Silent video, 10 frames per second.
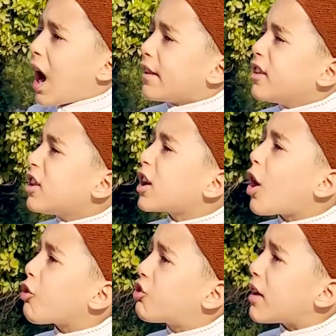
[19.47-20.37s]
حضرتك
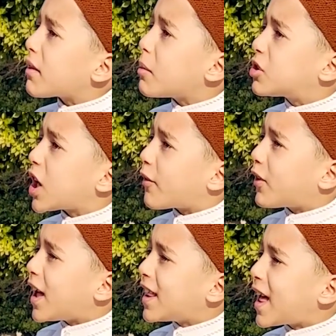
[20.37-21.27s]
يا استاذه مش
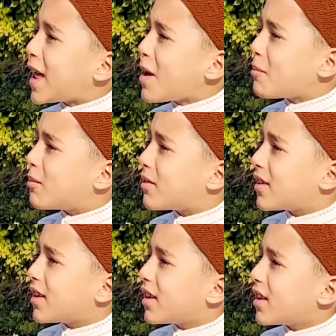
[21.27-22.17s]
شايفاني نايم
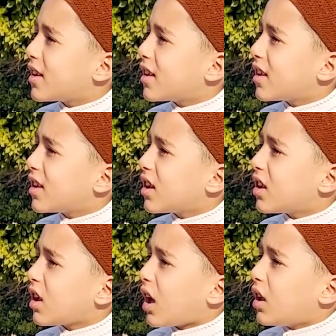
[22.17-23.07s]
وانا اشوفك ازاي
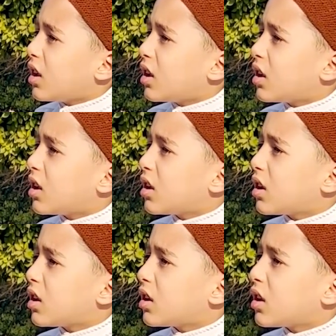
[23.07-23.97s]
يعني هو حد اصلا
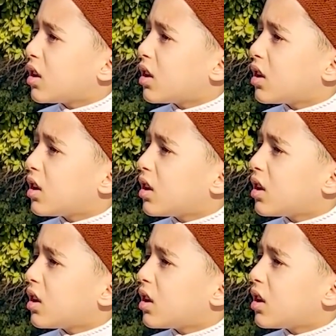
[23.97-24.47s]
بينام جوه صندوق